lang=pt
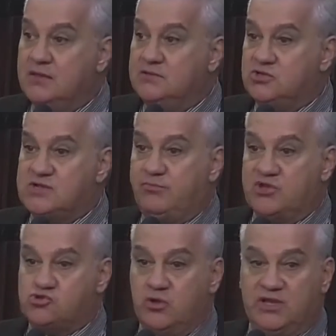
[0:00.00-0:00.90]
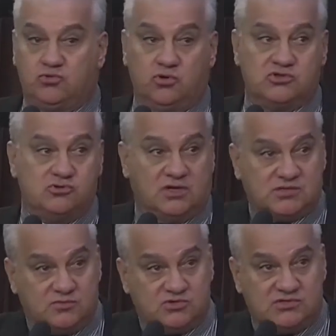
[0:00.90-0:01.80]
Deus abençoe a todos. Nós
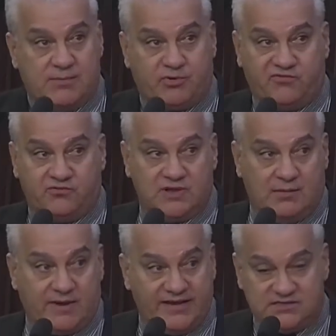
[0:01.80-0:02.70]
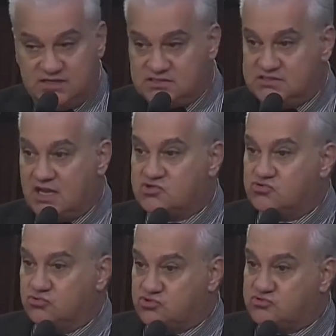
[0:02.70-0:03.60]
vamos nos aprofundar mais nesses
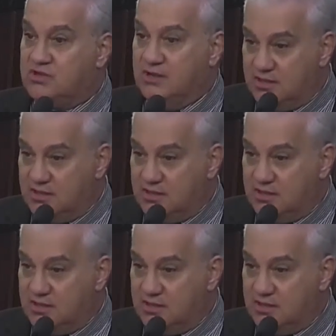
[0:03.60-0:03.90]
assuntos